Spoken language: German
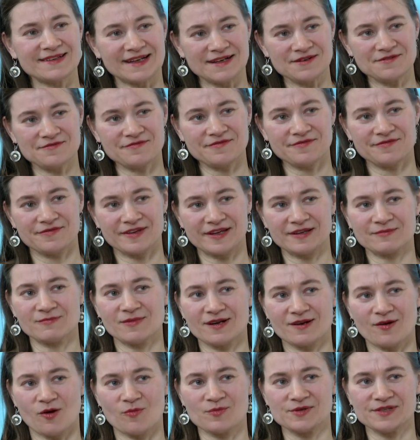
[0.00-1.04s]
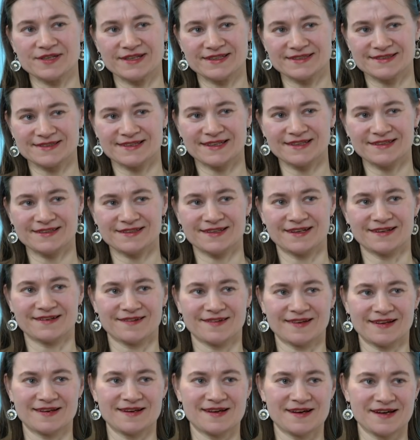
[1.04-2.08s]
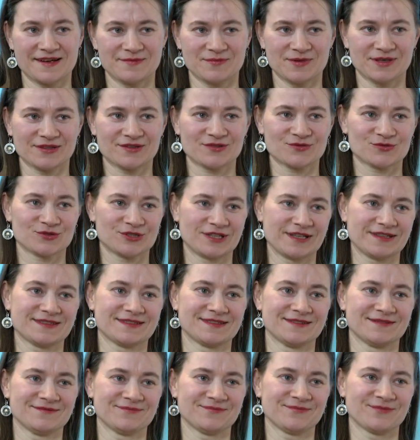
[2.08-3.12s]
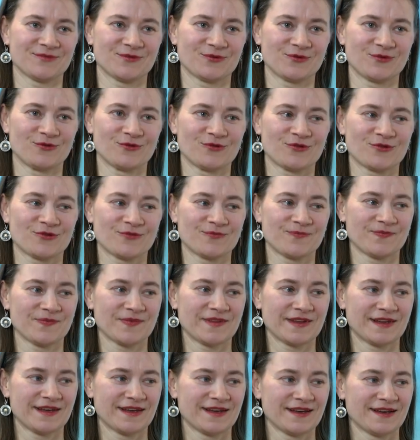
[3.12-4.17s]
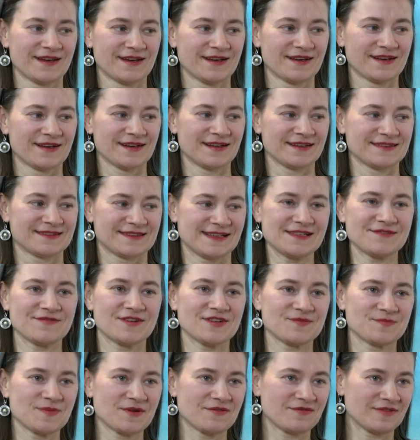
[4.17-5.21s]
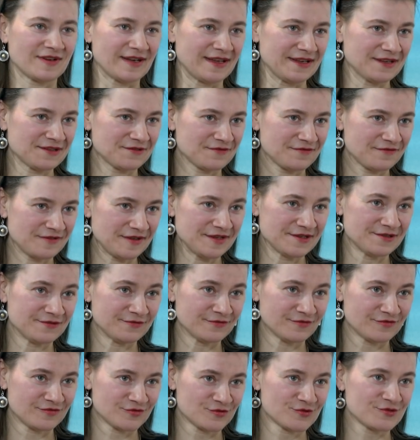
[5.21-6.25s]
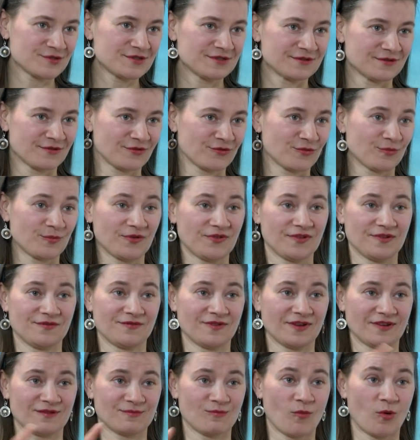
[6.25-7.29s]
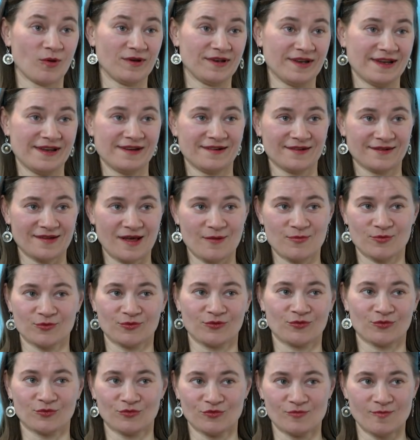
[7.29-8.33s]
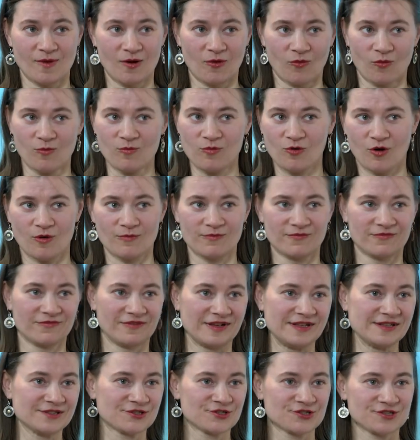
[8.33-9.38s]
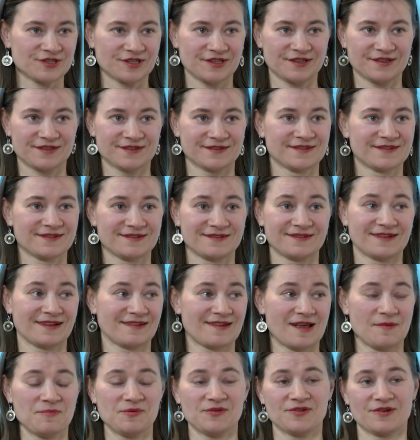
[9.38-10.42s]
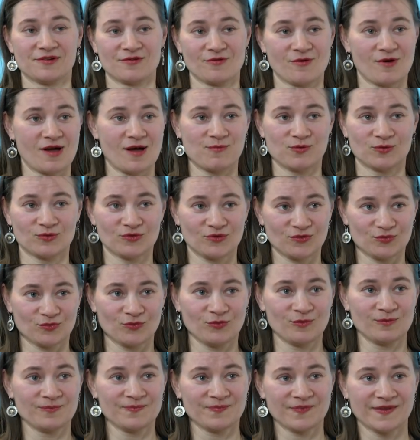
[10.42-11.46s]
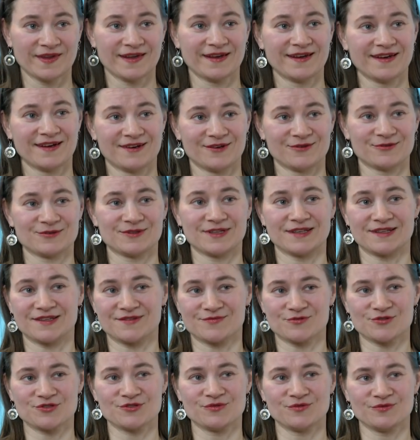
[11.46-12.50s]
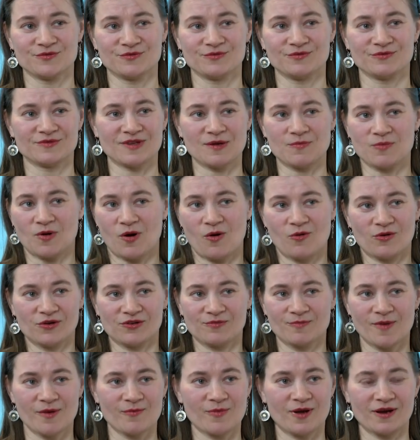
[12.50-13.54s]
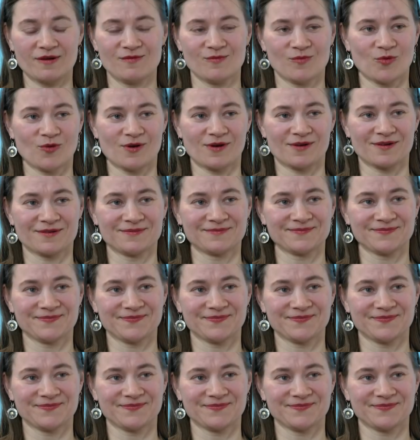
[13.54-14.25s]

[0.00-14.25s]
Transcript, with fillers: dann fängt man, glaube ich, erst recht an, seine Heimat zu schätzen. Und das, was mir vielleicht fehlen würde, so ein bisschen was Mondänes ab und zu, mhm. mal rumkommen, Weltstädte, das habe ich ja noch ab und zu. Und dazwischen, da brauche ich mein Brandenburg.